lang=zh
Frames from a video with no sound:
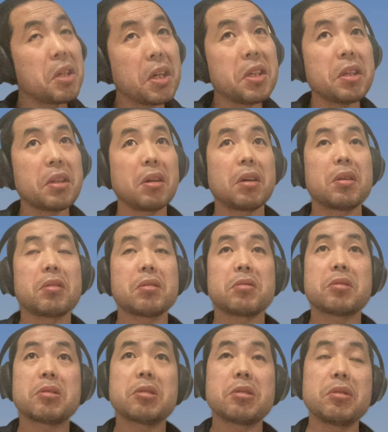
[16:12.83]
可以
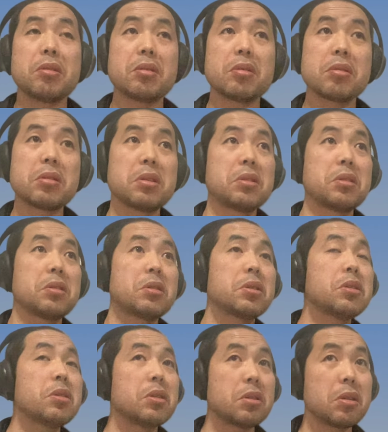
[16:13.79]
的，是
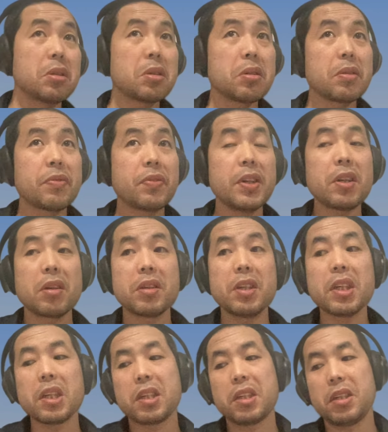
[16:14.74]
是非
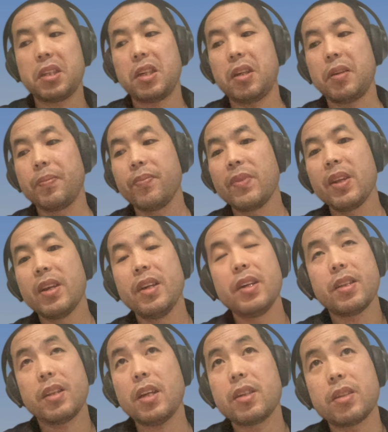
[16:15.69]
常认可的，
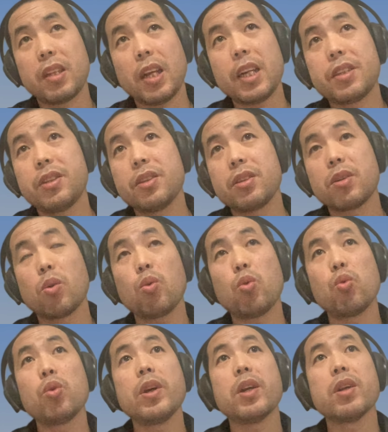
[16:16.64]
但是他其实
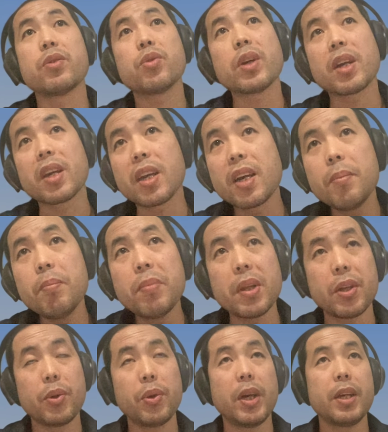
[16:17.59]
忽略了最
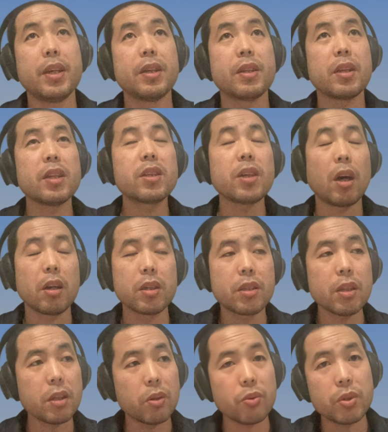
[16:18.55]
根本的原因，他讲
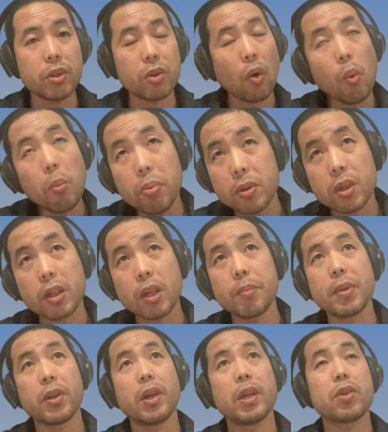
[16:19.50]
的这些东西都不是
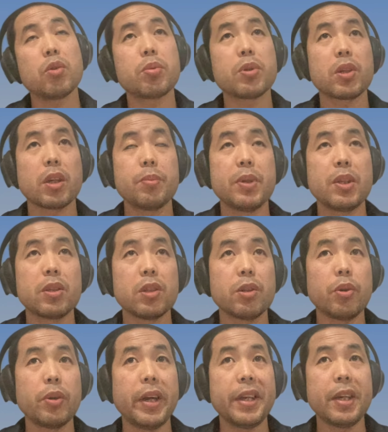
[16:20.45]
根本的原因，都不是根本
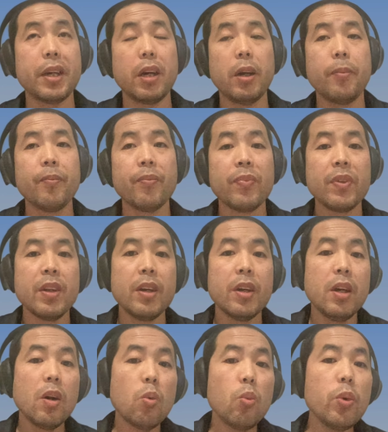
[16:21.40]
直接原因啊。
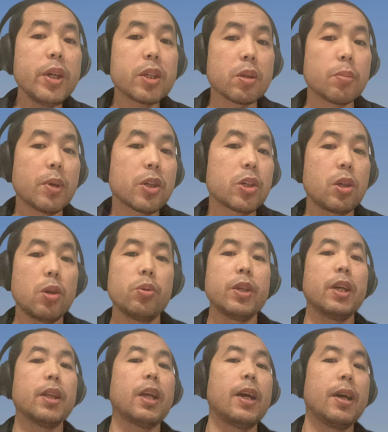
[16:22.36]
为什么十
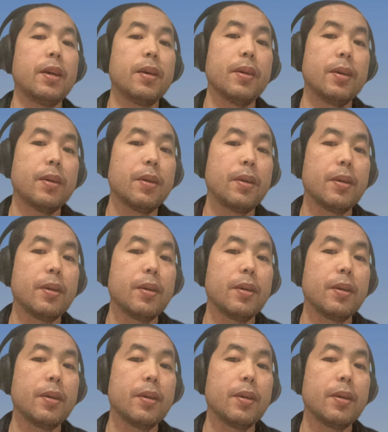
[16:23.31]
六年来，